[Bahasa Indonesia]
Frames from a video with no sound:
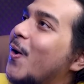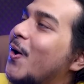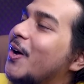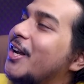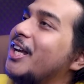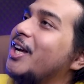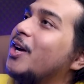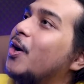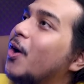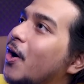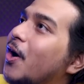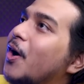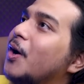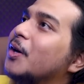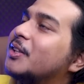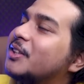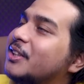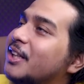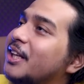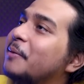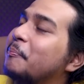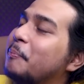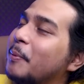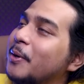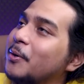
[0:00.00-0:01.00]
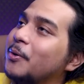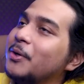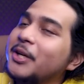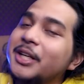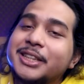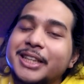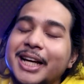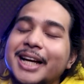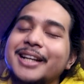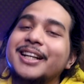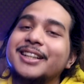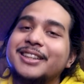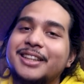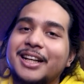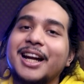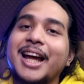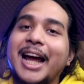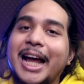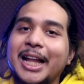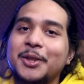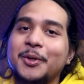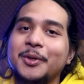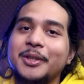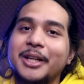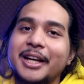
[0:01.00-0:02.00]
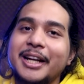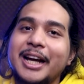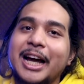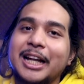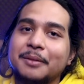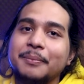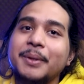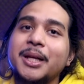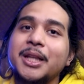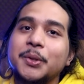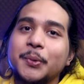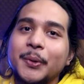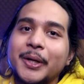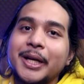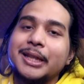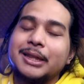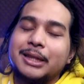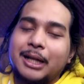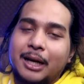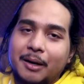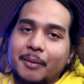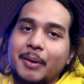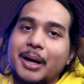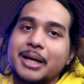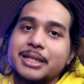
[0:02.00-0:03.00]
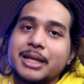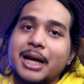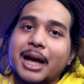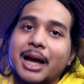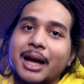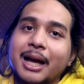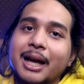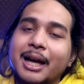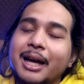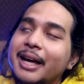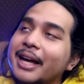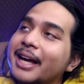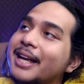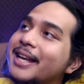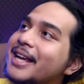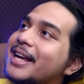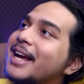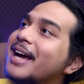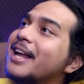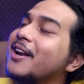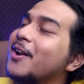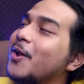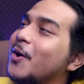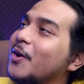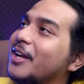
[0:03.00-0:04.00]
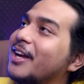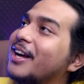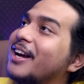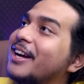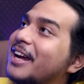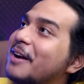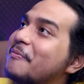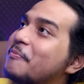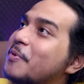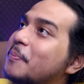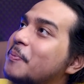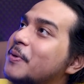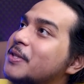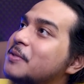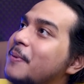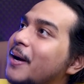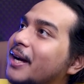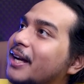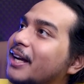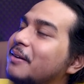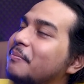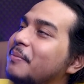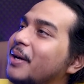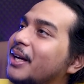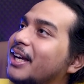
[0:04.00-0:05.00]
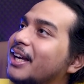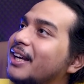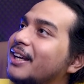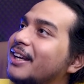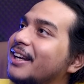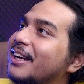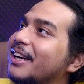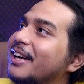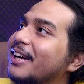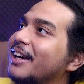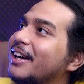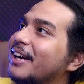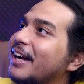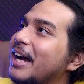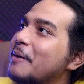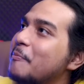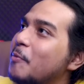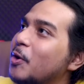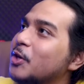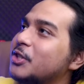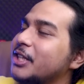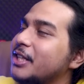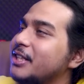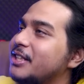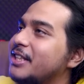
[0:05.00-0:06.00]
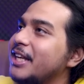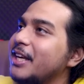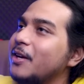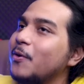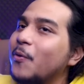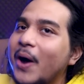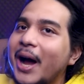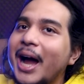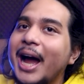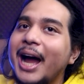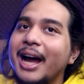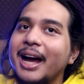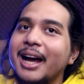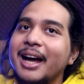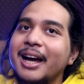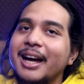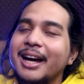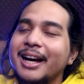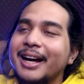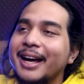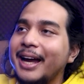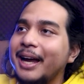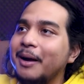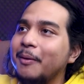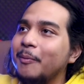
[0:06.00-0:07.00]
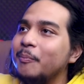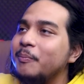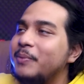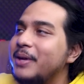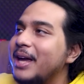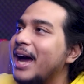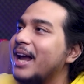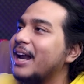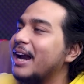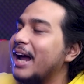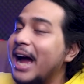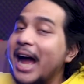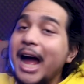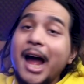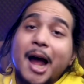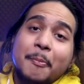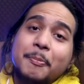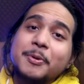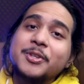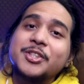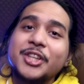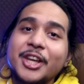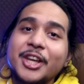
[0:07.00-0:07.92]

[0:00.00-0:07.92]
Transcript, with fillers: Horikoshi penulisannya tergantung dari admin Twitter masa ini kan logika K-popers makin bikin emosi jiwa kayak biar apa